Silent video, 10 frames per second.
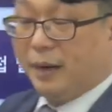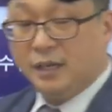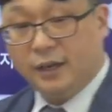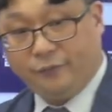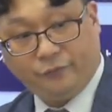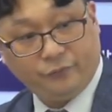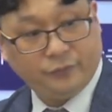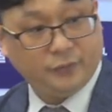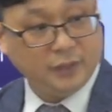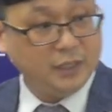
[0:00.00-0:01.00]
8년
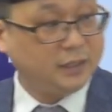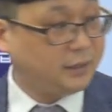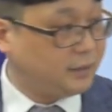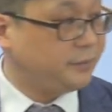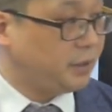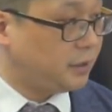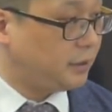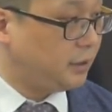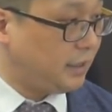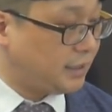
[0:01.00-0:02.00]
이
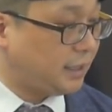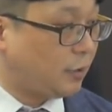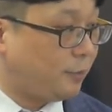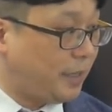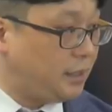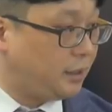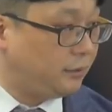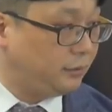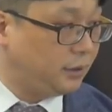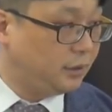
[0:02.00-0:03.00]
특급이거든요. 기사 따고
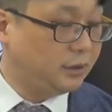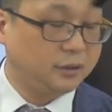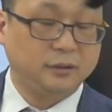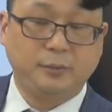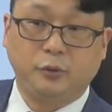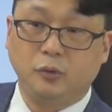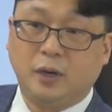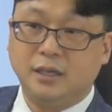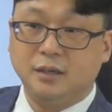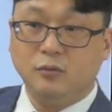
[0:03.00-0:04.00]
8년. 근데 보통
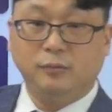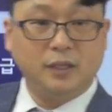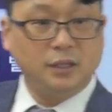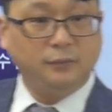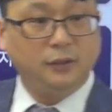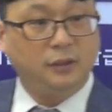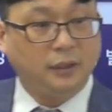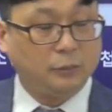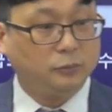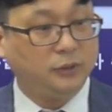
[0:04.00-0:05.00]
관리사 공부하시는 분들은
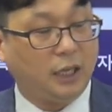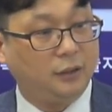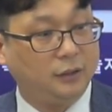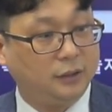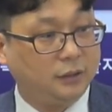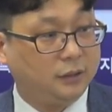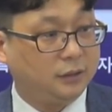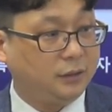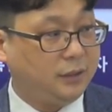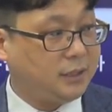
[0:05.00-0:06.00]
대부분 다
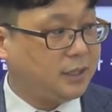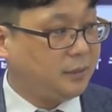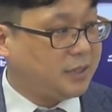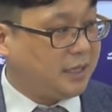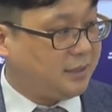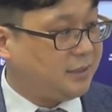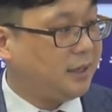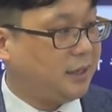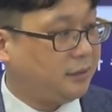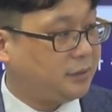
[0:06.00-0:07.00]
기사 산업기사
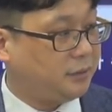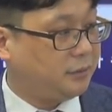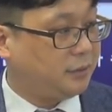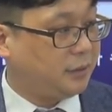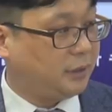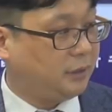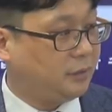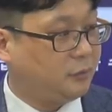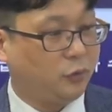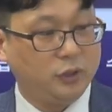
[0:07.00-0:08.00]
있으시잖아요. 그죠? 예,
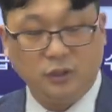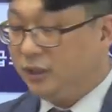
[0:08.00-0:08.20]
그럼 5년